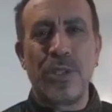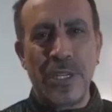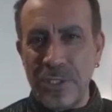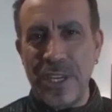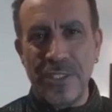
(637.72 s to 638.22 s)

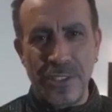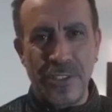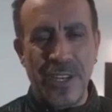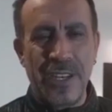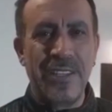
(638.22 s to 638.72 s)
kurtaracağız
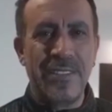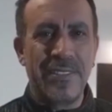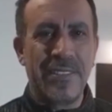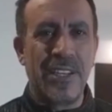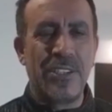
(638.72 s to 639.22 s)
inşallah.
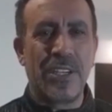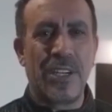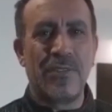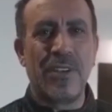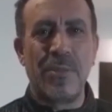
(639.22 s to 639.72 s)

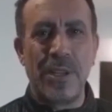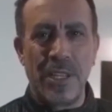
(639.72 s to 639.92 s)
Gelecek hafta